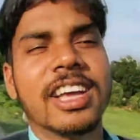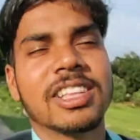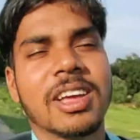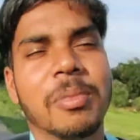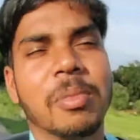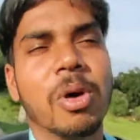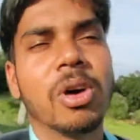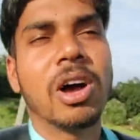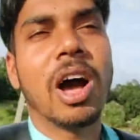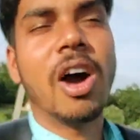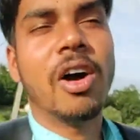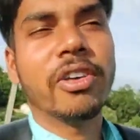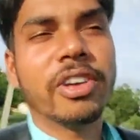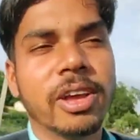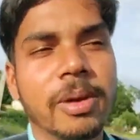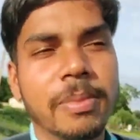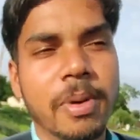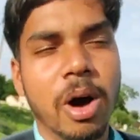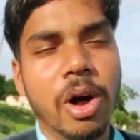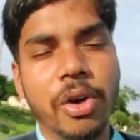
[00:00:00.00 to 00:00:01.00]
गए हम लोग
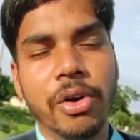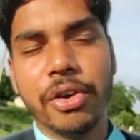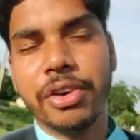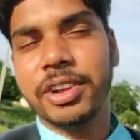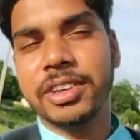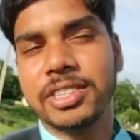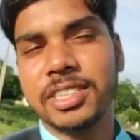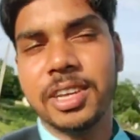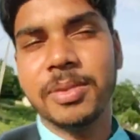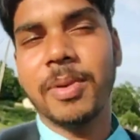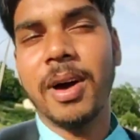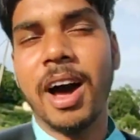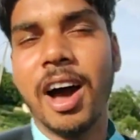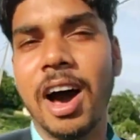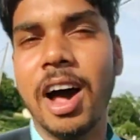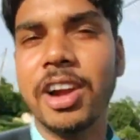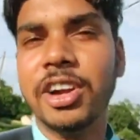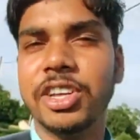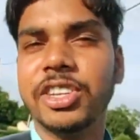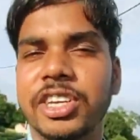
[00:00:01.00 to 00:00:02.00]
गांव की बाउंड्री से
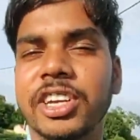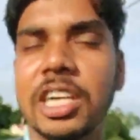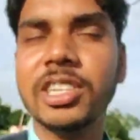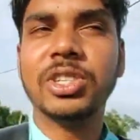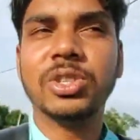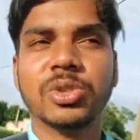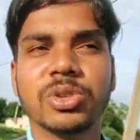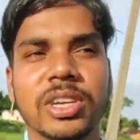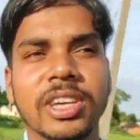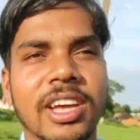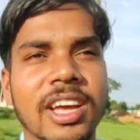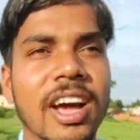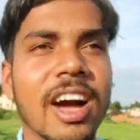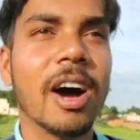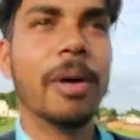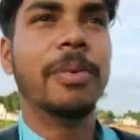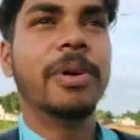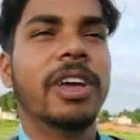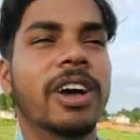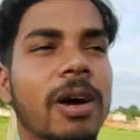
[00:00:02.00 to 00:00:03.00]
बाहर निकल चुके हैं
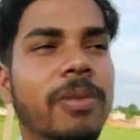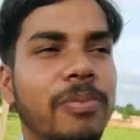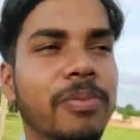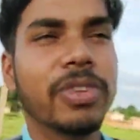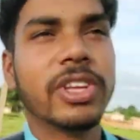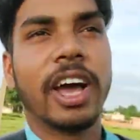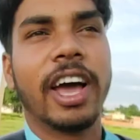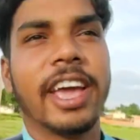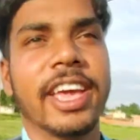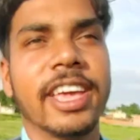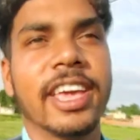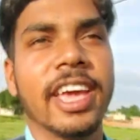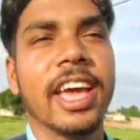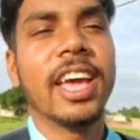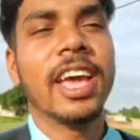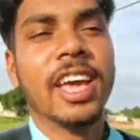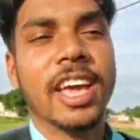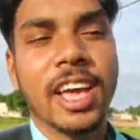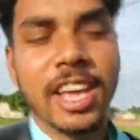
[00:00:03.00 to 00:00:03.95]
अभी हम जाएंगे